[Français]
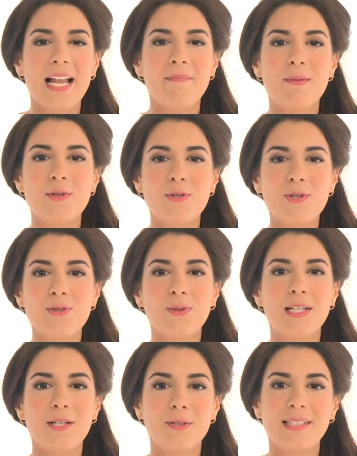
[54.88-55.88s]
la même chose sur
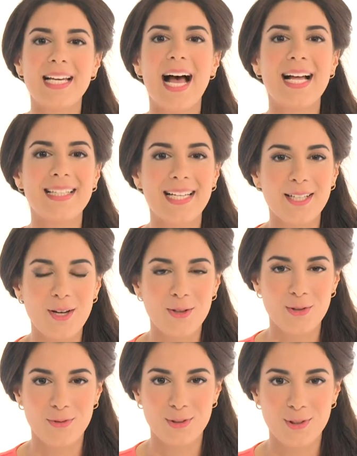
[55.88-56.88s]
les côtés intérieurs
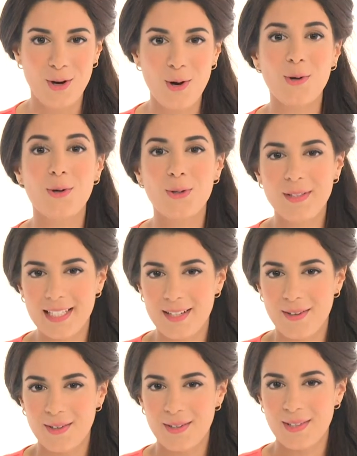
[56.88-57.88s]
de vos dents, côté
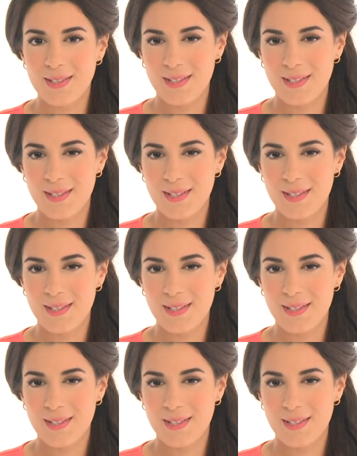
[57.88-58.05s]
langue.